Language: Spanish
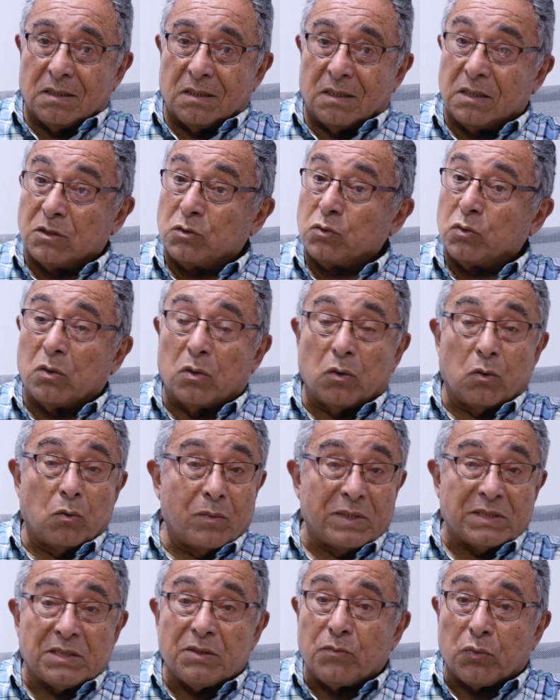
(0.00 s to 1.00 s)
Es lo
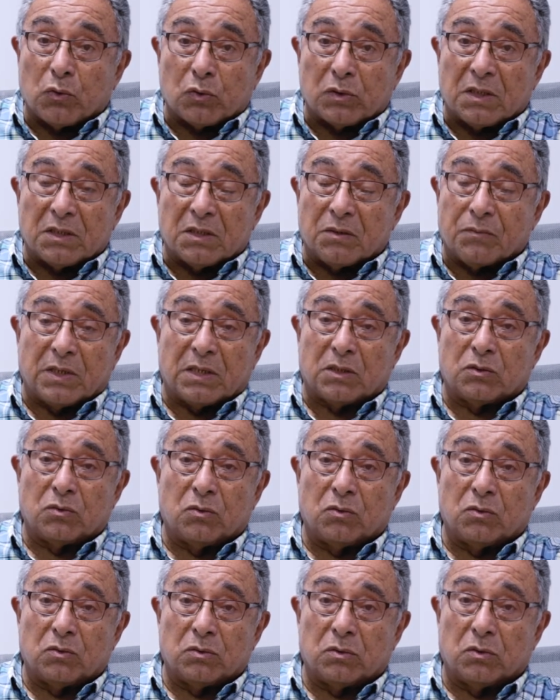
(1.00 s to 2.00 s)
más importante para
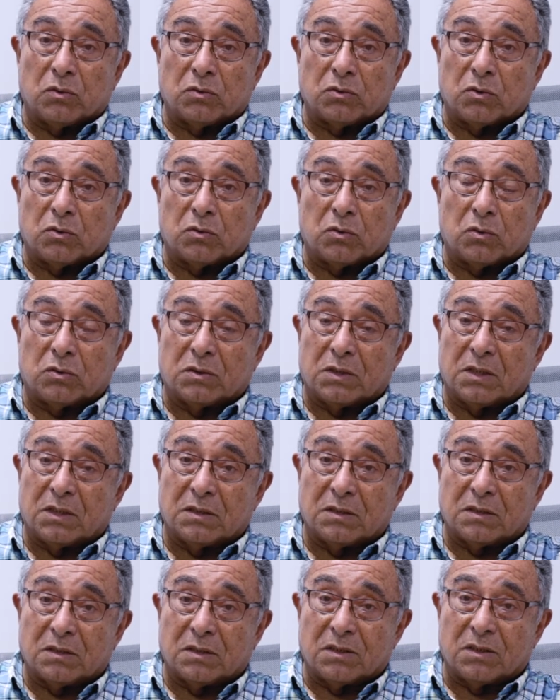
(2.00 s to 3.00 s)
todos nosotros en
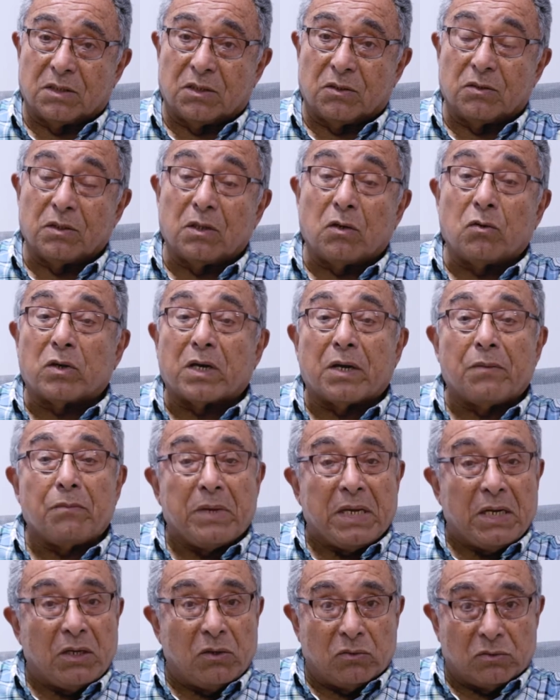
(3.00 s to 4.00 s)
ese sentido. Y es lo que
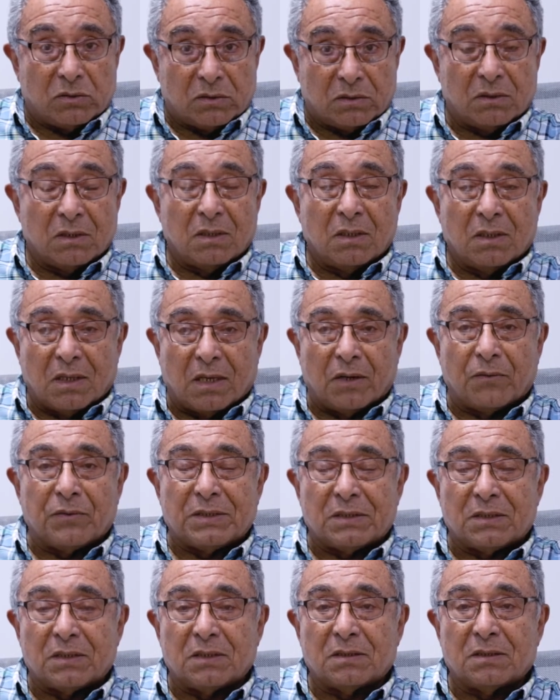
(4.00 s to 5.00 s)
menos a
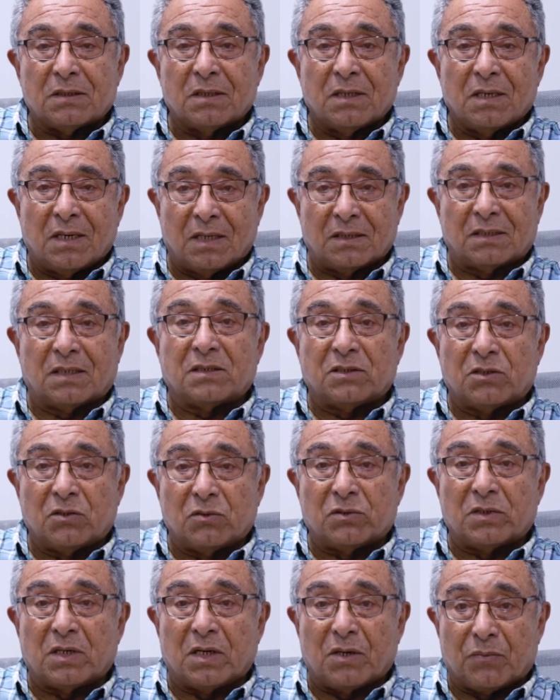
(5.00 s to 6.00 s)
veces
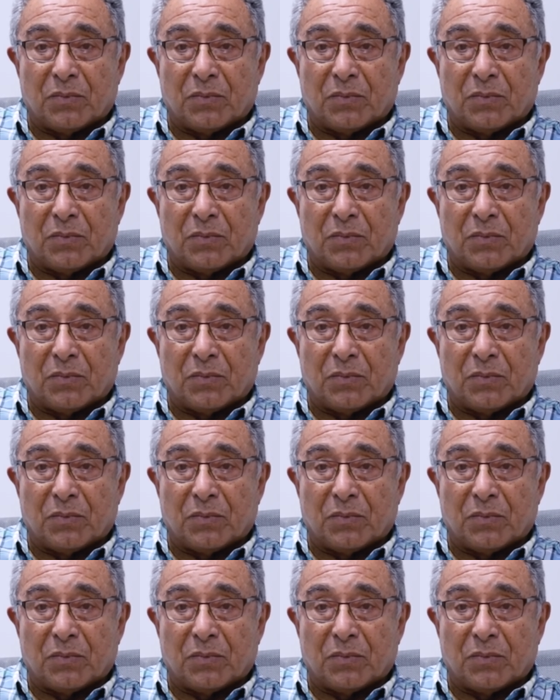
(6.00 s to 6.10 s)
atención se le